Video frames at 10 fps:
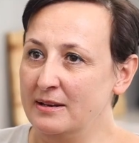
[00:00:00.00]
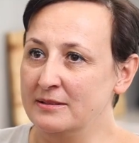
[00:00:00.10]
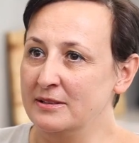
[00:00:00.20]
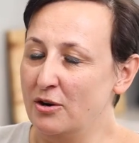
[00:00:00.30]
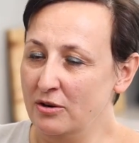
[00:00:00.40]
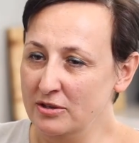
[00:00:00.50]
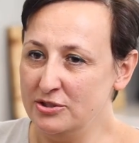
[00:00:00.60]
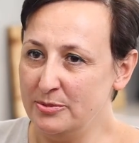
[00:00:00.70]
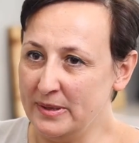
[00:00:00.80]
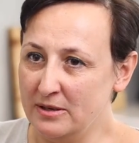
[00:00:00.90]
E,
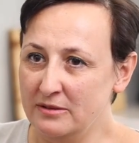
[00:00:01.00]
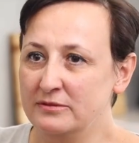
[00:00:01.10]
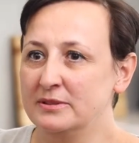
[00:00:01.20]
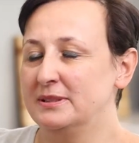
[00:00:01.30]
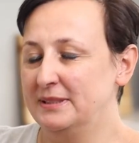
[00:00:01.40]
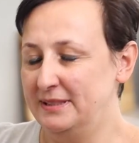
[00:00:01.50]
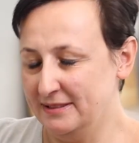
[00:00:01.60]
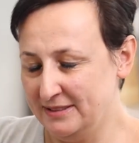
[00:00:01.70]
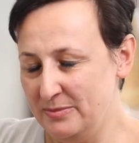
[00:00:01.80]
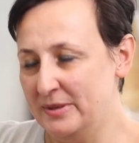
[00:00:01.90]
olej rzepakowy
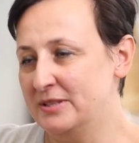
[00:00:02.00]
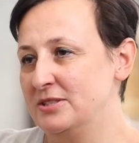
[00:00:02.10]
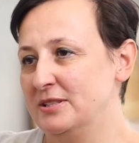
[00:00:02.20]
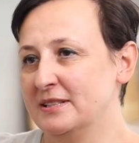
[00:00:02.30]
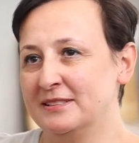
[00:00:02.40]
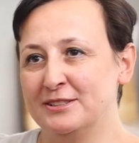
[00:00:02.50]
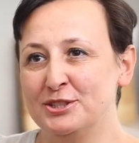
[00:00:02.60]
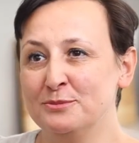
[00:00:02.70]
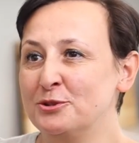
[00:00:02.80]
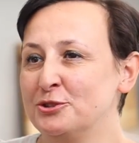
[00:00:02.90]
jak najbardziej tak.
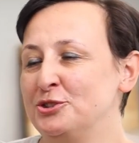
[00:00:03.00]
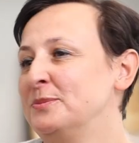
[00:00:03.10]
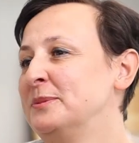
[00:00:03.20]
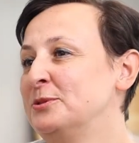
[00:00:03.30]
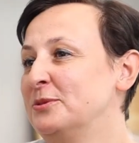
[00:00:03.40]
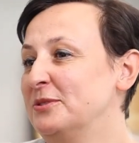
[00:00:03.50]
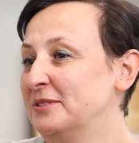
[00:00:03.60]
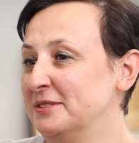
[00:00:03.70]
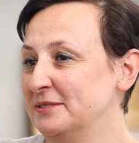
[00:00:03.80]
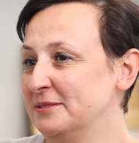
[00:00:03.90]
Naszemu rodzimemu
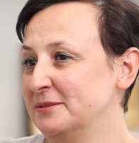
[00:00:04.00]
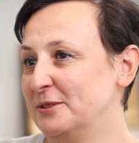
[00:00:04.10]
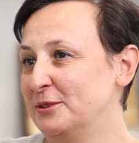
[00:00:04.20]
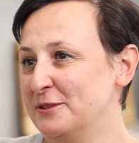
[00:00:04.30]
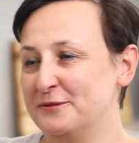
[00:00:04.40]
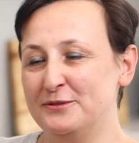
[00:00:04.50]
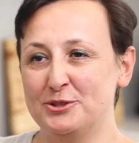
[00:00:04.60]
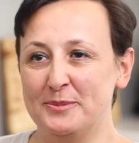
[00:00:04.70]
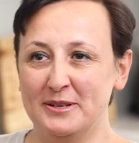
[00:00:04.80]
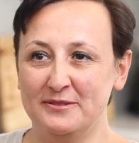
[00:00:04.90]
e, olejowi
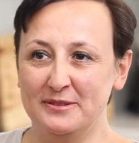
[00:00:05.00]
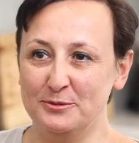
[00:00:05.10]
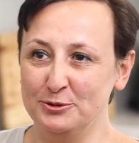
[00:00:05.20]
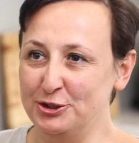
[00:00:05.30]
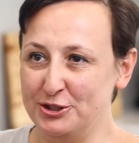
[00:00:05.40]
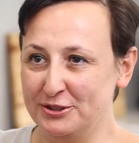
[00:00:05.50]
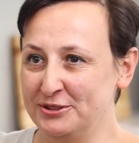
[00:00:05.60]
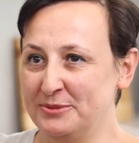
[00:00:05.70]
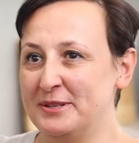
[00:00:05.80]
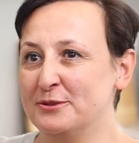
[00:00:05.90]
rzepakowemu niczego
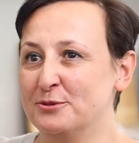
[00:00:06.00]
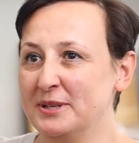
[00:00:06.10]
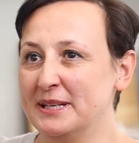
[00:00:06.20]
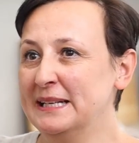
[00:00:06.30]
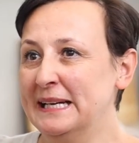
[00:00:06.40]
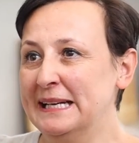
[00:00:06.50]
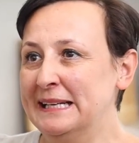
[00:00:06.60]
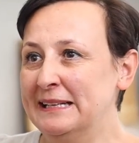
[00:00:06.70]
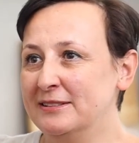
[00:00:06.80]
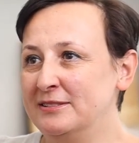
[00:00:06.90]
nie brakuje.
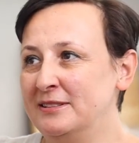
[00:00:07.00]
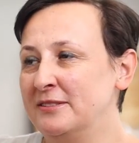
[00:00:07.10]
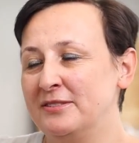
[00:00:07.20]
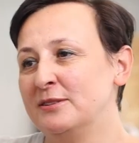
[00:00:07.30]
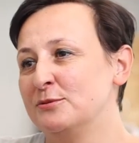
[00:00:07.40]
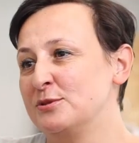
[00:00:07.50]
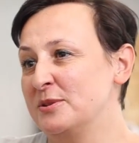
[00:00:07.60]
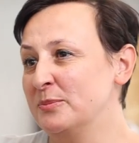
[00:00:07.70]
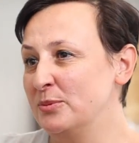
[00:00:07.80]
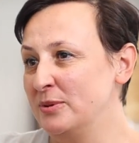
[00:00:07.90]
Niewiele
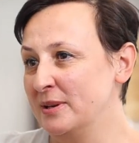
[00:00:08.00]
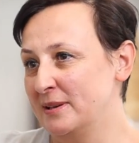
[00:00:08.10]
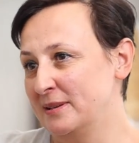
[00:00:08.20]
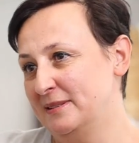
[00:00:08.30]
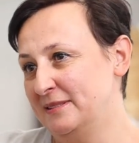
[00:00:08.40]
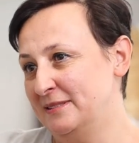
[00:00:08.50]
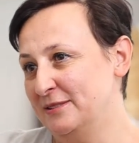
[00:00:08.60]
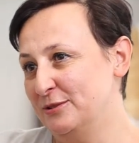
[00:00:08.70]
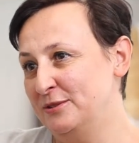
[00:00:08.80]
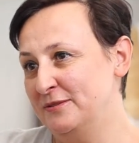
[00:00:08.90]
ustępuje e,
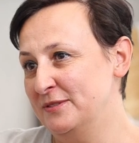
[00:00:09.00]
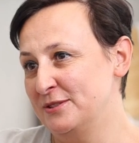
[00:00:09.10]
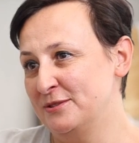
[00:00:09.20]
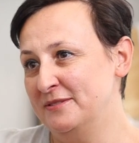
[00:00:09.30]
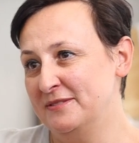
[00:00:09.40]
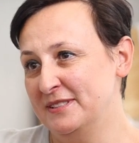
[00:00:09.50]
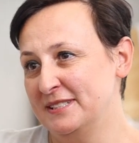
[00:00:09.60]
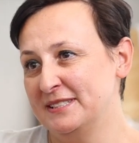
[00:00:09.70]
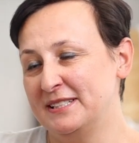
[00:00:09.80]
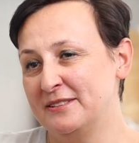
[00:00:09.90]
oliwie z oliwek
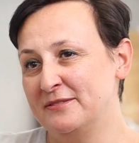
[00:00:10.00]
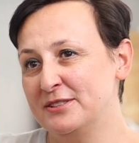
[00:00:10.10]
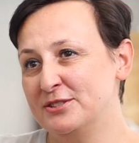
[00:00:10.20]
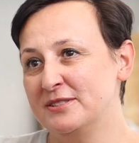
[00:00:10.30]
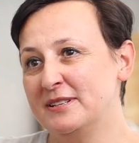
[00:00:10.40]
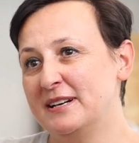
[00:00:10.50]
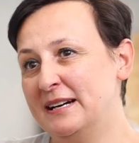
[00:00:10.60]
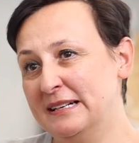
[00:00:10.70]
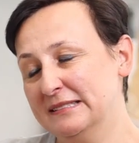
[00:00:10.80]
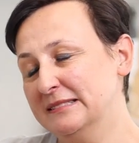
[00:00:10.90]
extra virgin,
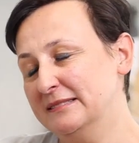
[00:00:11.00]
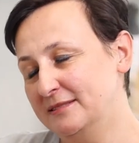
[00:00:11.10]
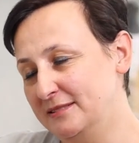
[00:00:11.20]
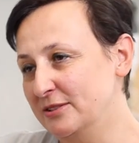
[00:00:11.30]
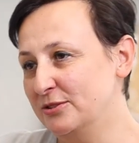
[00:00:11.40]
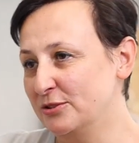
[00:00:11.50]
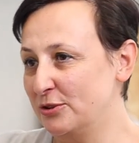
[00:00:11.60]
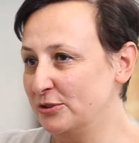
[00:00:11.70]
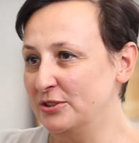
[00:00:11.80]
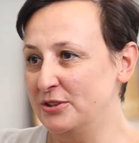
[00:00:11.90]
a
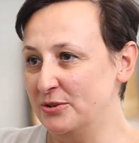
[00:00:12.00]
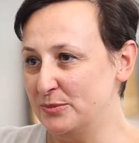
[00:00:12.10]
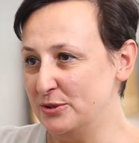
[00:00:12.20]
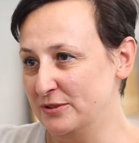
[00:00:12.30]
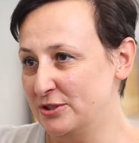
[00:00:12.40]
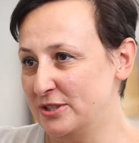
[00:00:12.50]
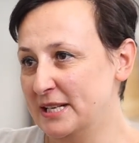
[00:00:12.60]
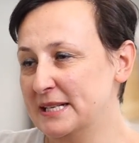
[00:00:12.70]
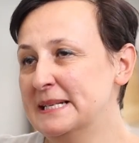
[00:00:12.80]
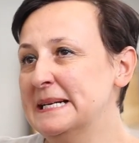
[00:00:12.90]
niejednokrotnie ją
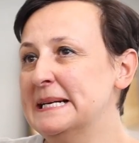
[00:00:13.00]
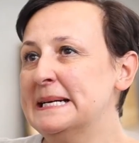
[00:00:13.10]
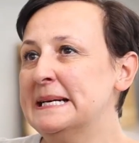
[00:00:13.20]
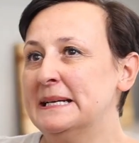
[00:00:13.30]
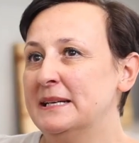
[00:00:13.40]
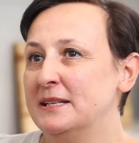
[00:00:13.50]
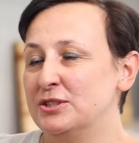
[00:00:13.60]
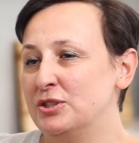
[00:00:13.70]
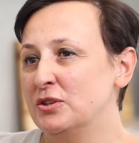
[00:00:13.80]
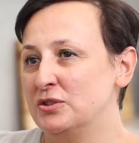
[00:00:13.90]
przewyższa,
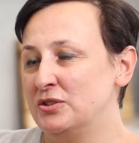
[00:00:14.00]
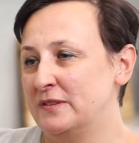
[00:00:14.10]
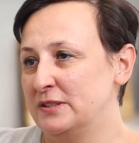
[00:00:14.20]
jeśli chodzi o